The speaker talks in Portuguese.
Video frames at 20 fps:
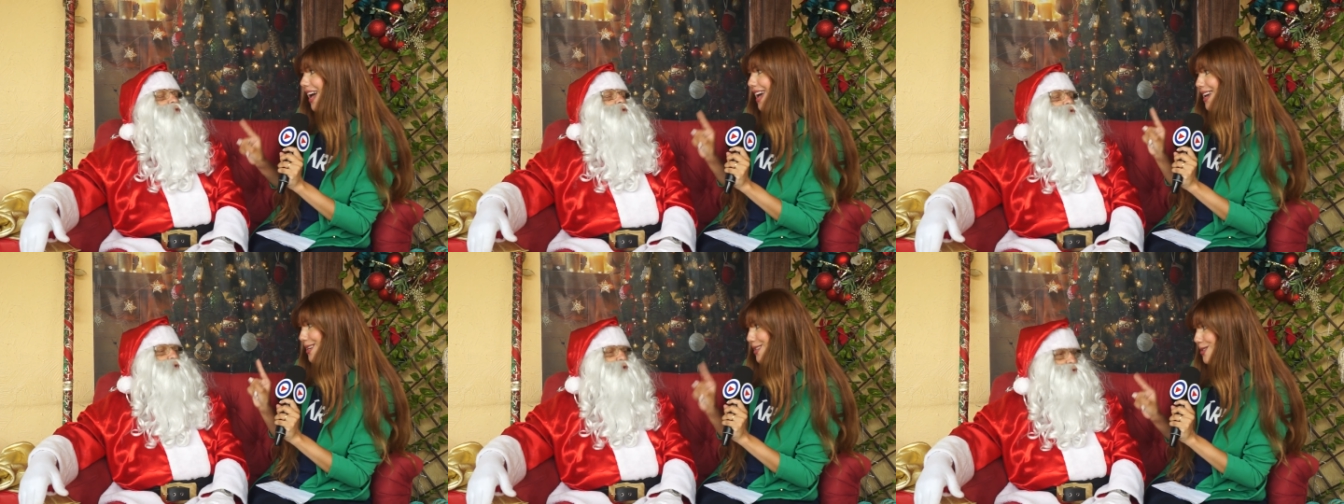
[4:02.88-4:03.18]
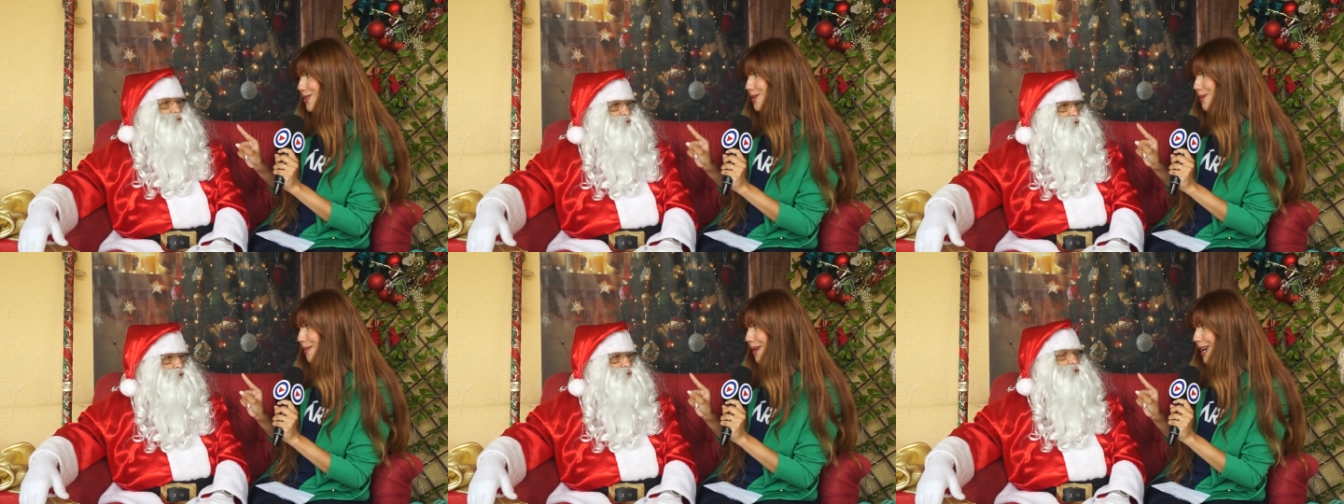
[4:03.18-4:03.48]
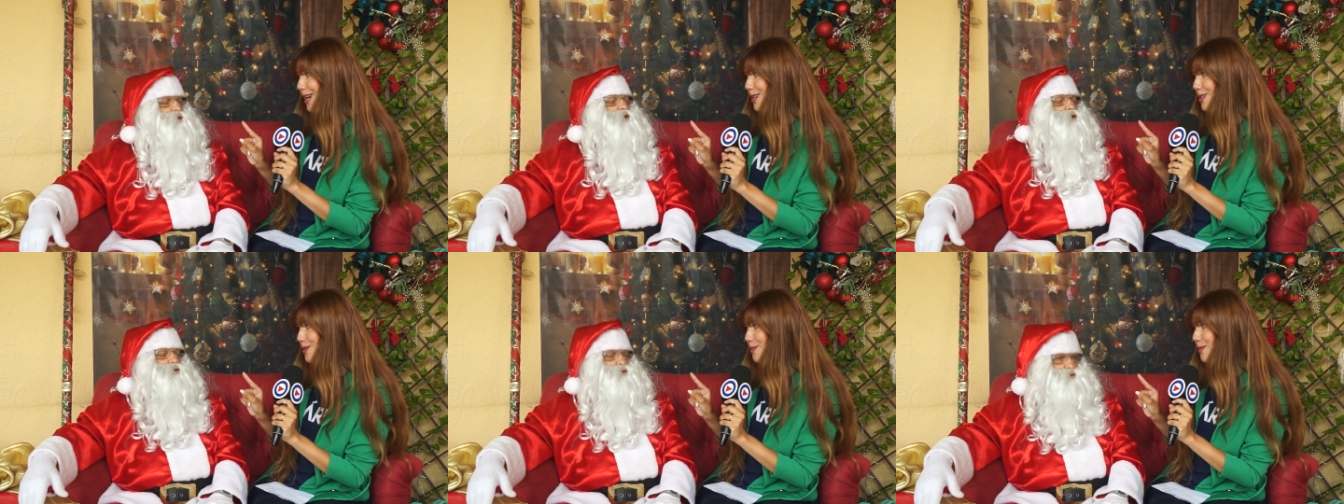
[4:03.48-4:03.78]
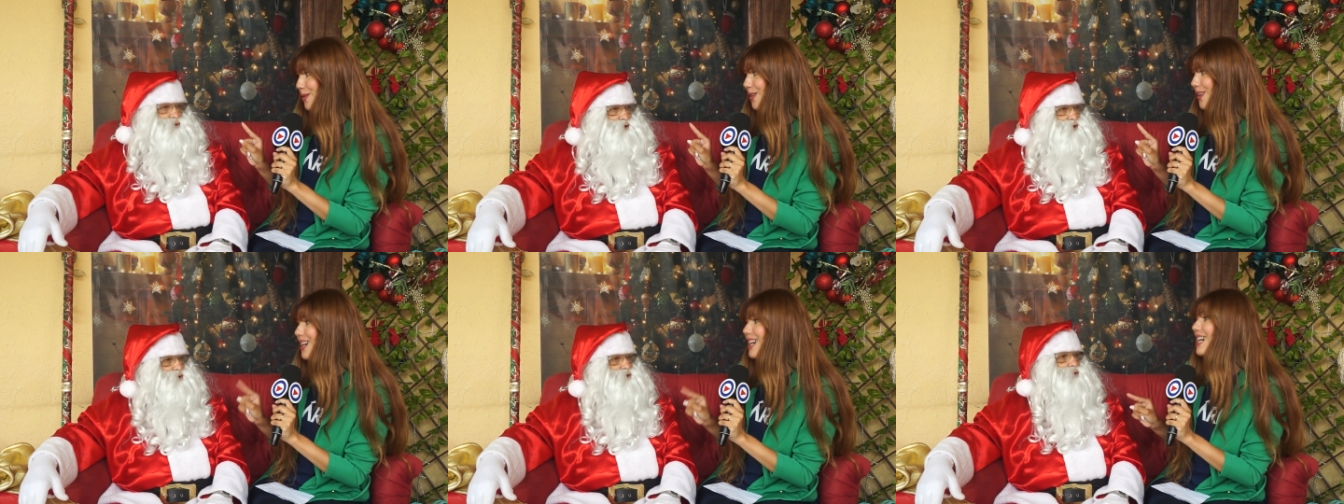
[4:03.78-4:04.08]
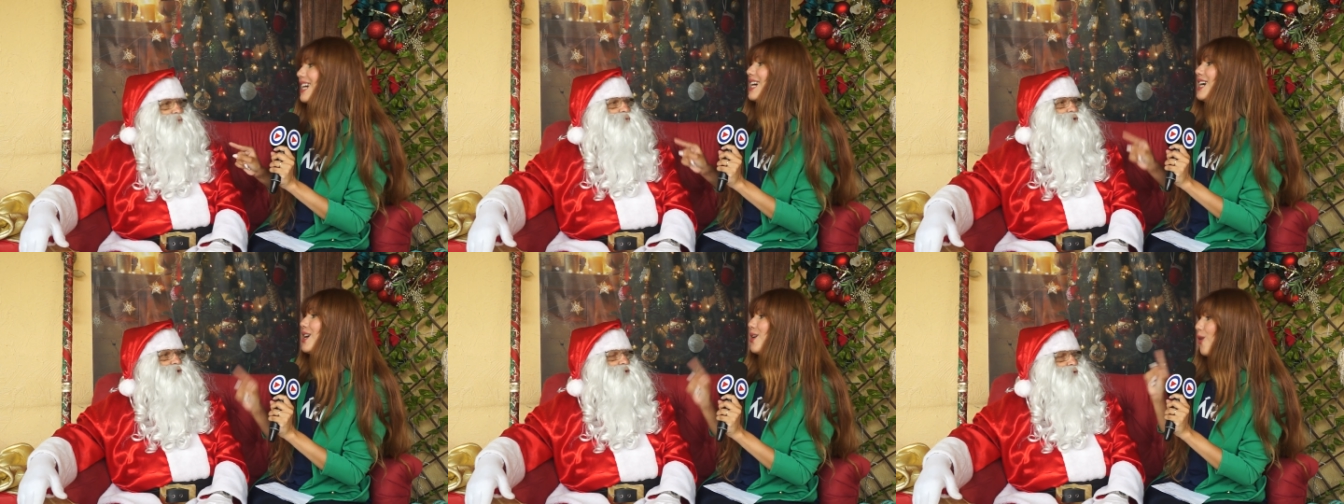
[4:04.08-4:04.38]
é isso mesmo?
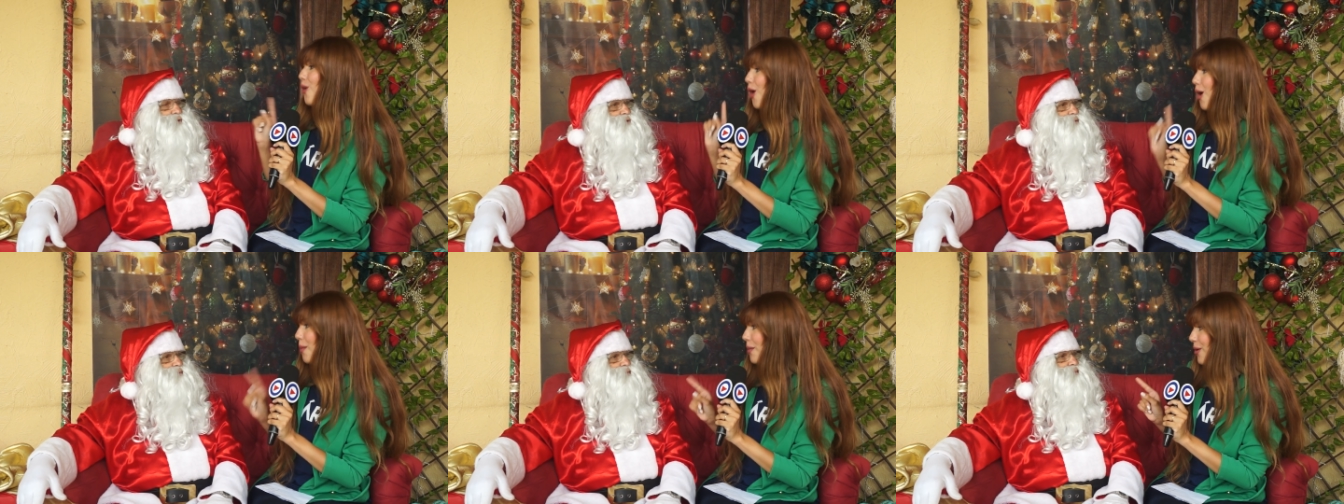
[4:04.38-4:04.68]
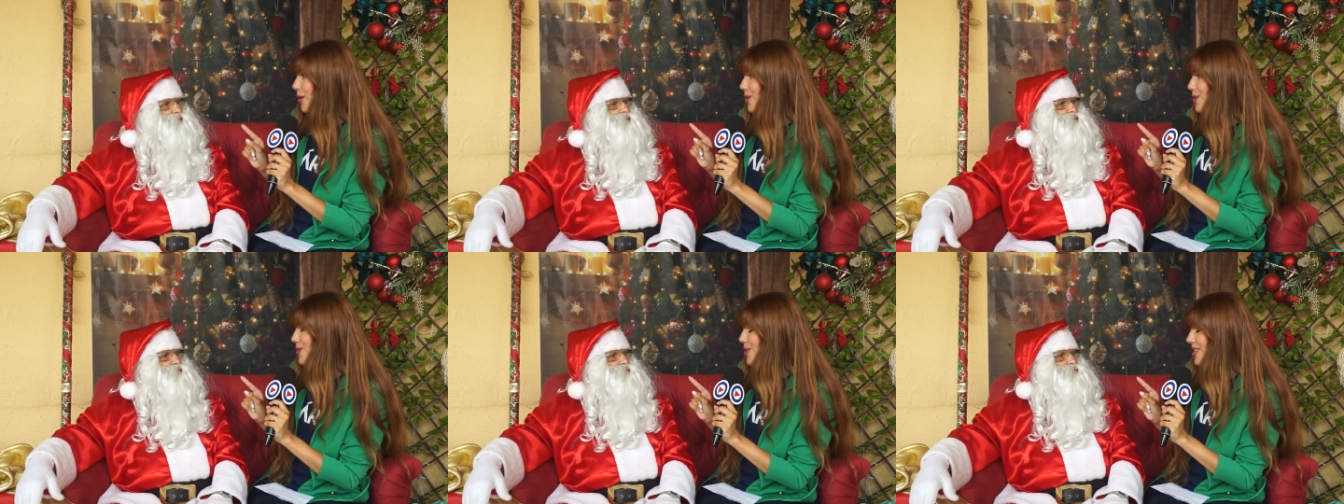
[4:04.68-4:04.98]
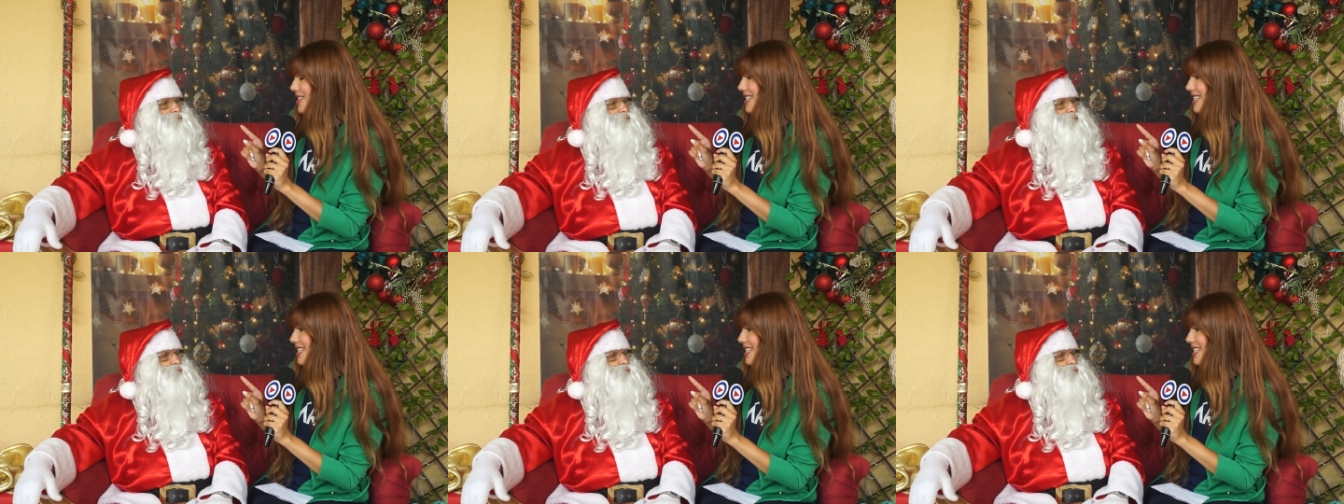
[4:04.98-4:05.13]
Exatamente. Como que o senhor